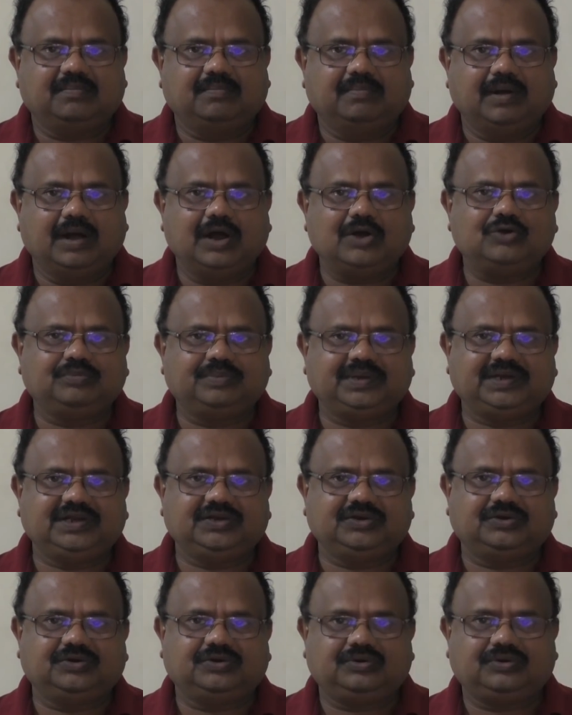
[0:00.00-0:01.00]

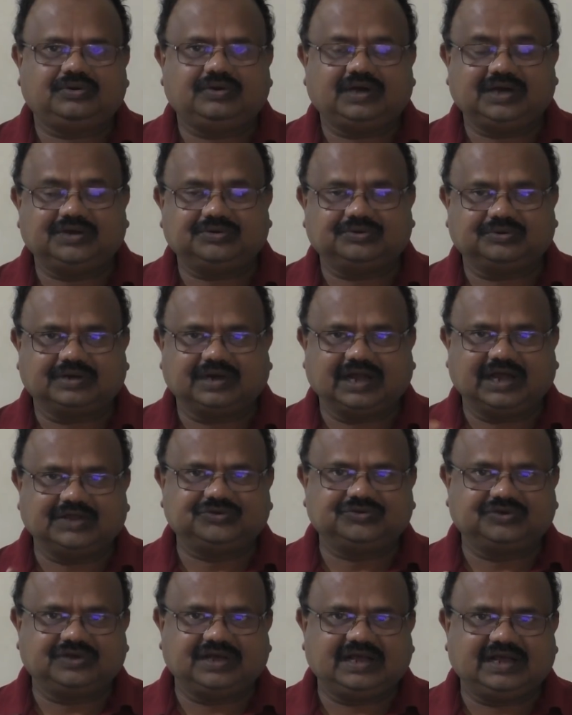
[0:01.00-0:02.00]
బాహుబలిలో అటు
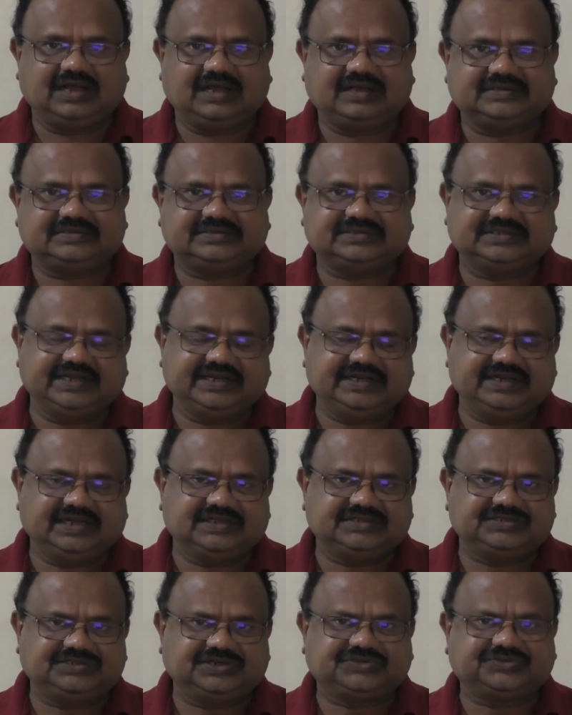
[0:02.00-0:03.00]
రాజుగా
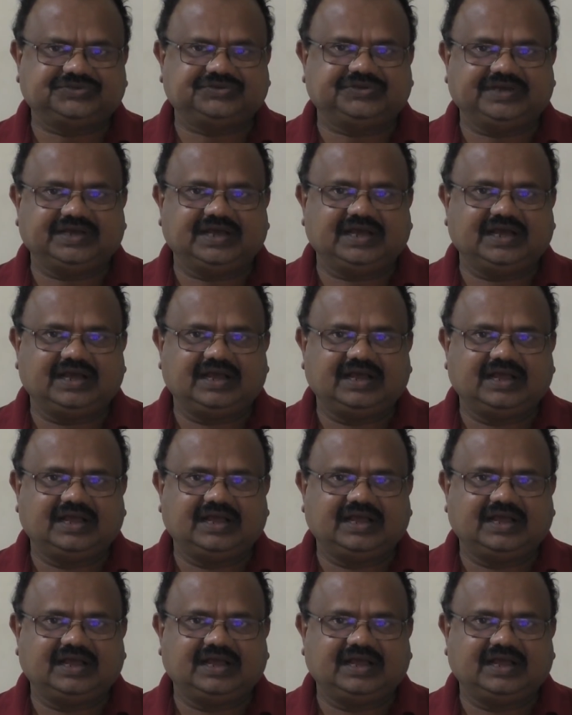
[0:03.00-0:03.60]
సైన్యాధ్యక్షునిగా